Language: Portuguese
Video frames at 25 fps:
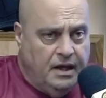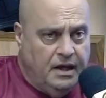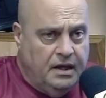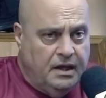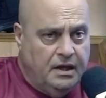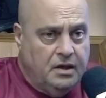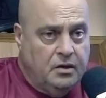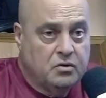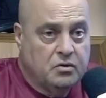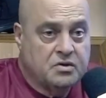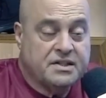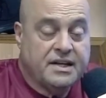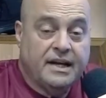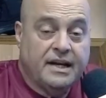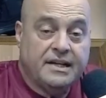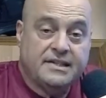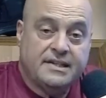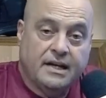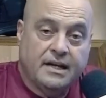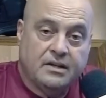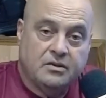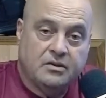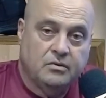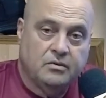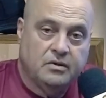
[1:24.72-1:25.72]
E os
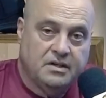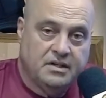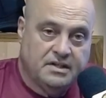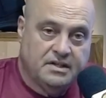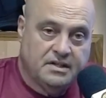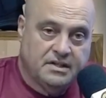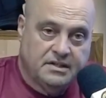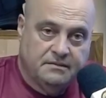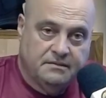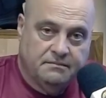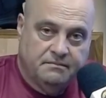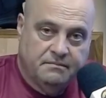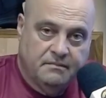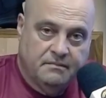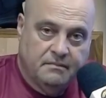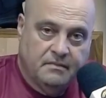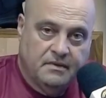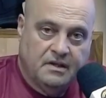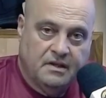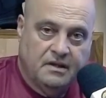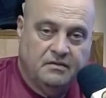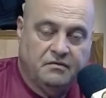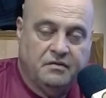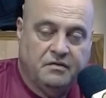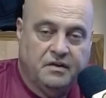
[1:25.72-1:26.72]
caçadores
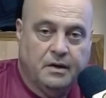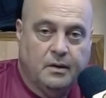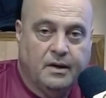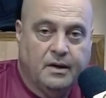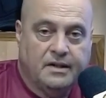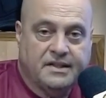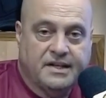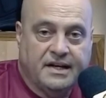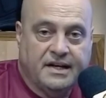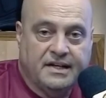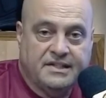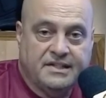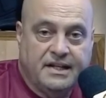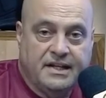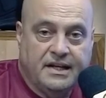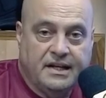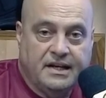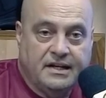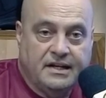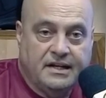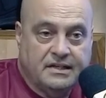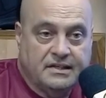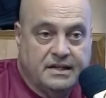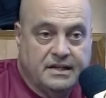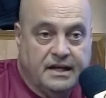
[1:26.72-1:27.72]
que vinham atrás
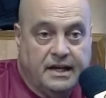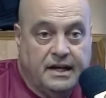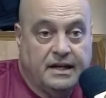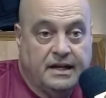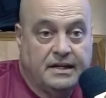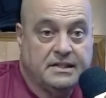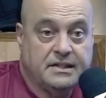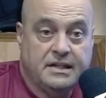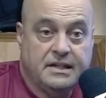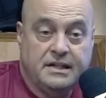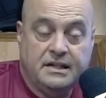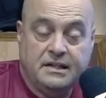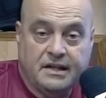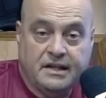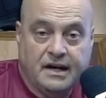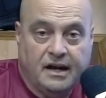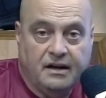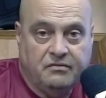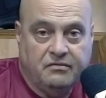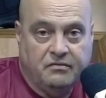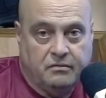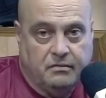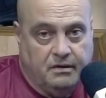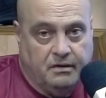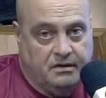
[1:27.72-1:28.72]
delas, elas
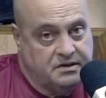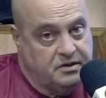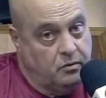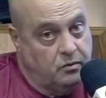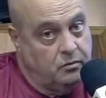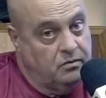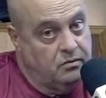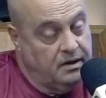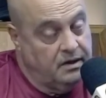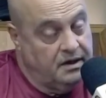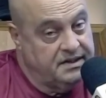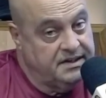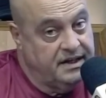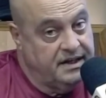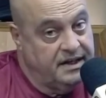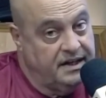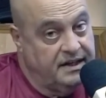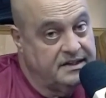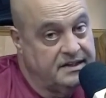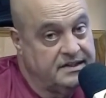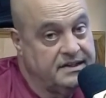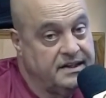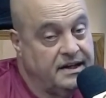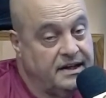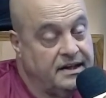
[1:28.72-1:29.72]
entravam, elas são
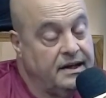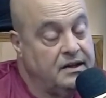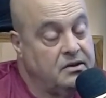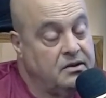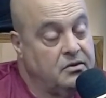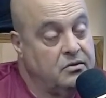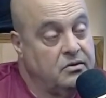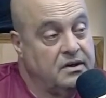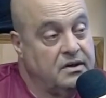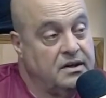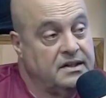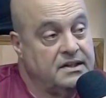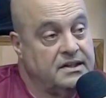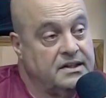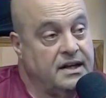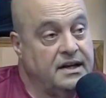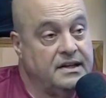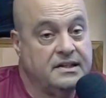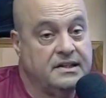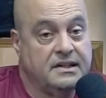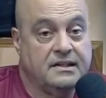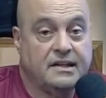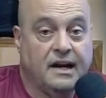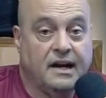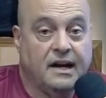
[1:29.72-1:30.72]
excelentes nadadoras,
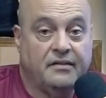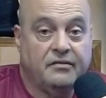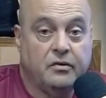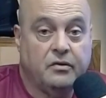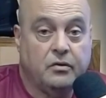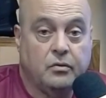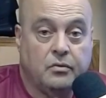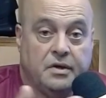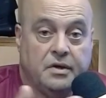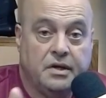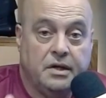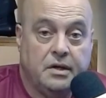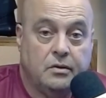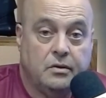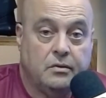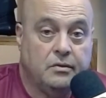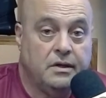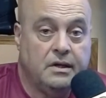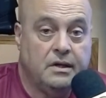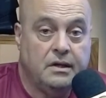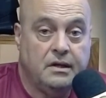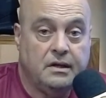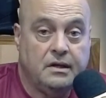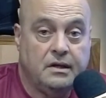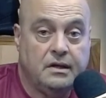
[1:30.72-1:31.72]
elas entravam no rio
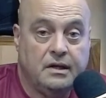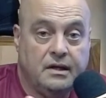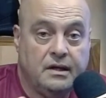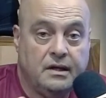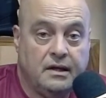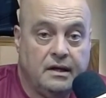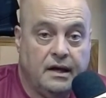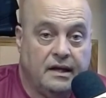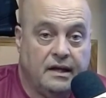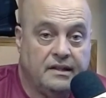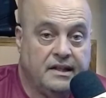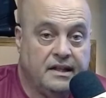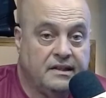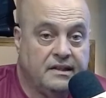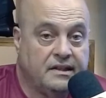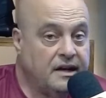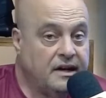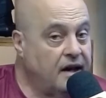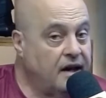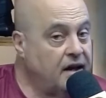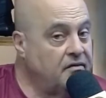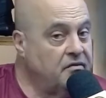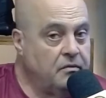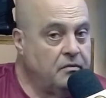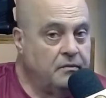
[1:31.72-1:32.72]
e
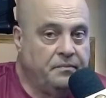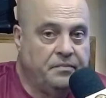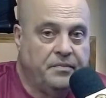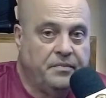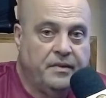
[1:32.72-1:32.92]
adentravam